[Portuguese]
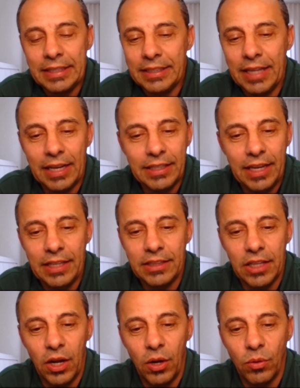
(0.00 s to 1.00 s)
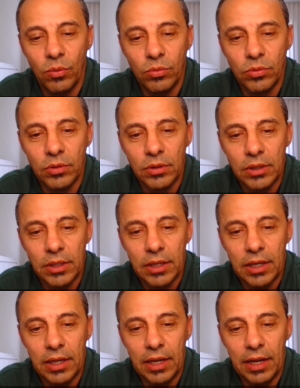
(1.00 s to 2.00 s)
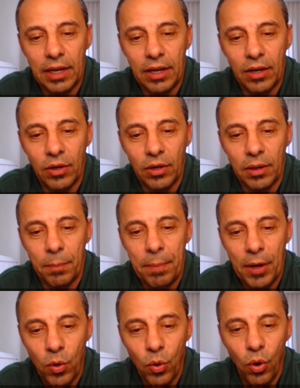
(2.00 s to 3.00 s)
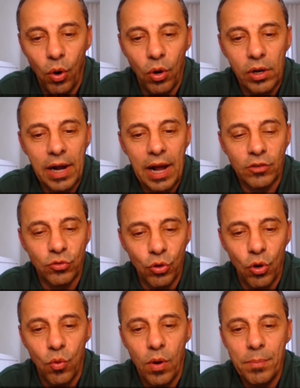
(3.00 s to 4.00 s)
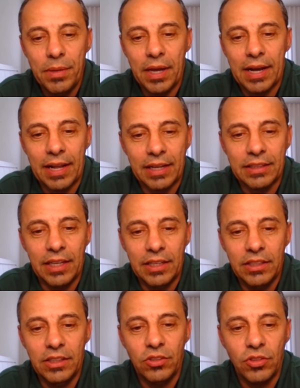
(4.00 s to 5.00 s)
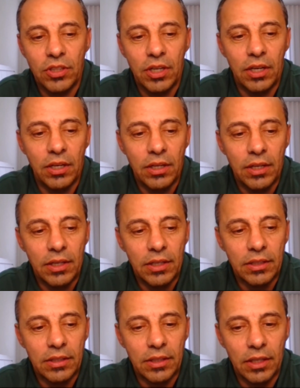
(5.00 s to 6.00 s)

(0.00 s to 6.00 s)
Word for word: E daí então é, pegou, casou com a minha característica, uhum.